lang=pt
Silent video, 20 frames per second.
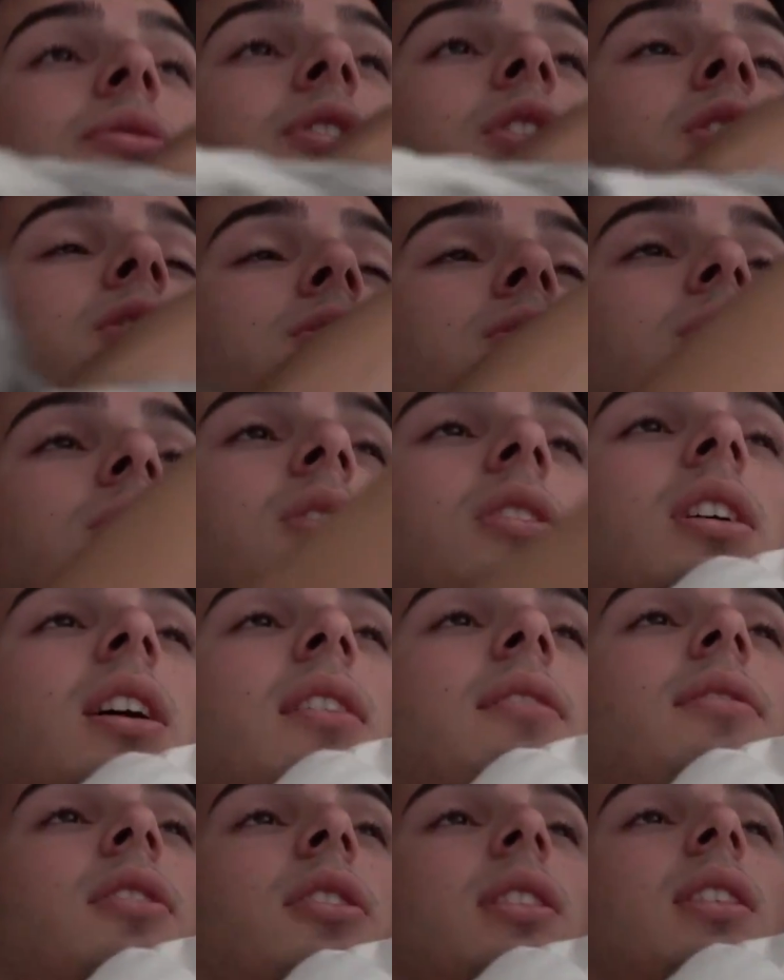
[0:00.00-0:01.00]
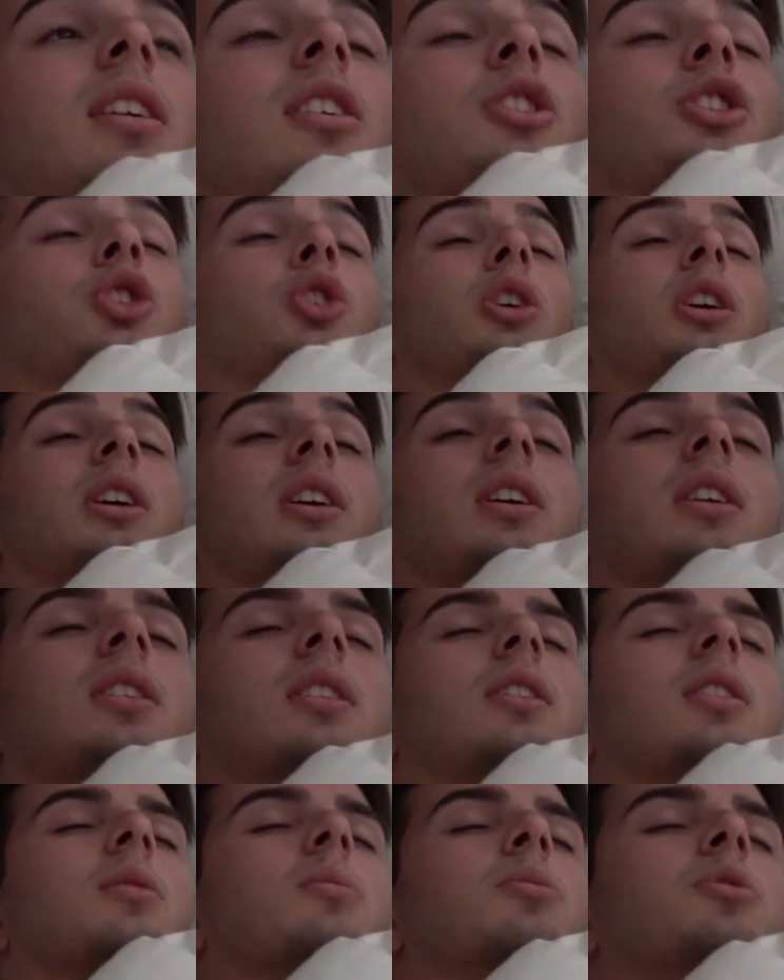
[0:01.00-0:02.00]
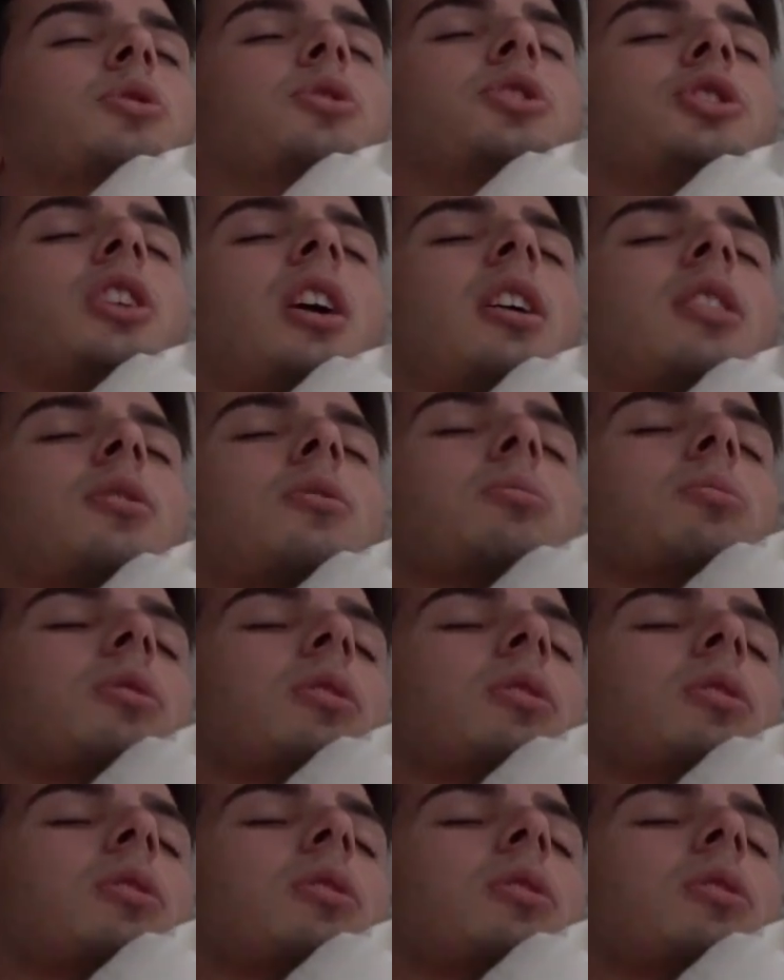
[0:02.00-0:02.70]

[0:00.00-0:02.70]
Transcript: vídeo, eu não tava, eu tava jogando, então é muito chato.